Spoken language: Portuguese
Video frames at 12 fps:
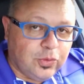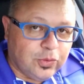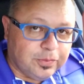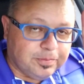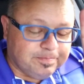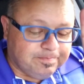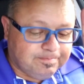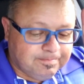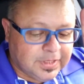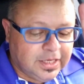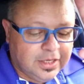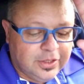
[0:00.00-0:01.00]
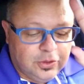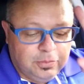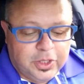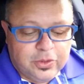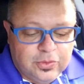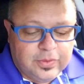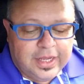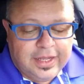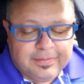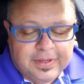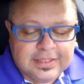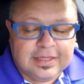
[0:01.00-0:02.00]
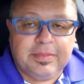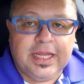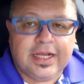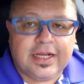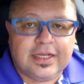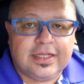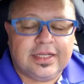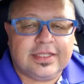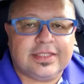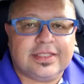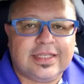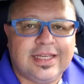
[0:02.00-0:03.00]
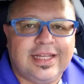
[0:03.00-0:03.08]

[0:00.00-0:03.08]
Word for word: um Número um é, as americanas,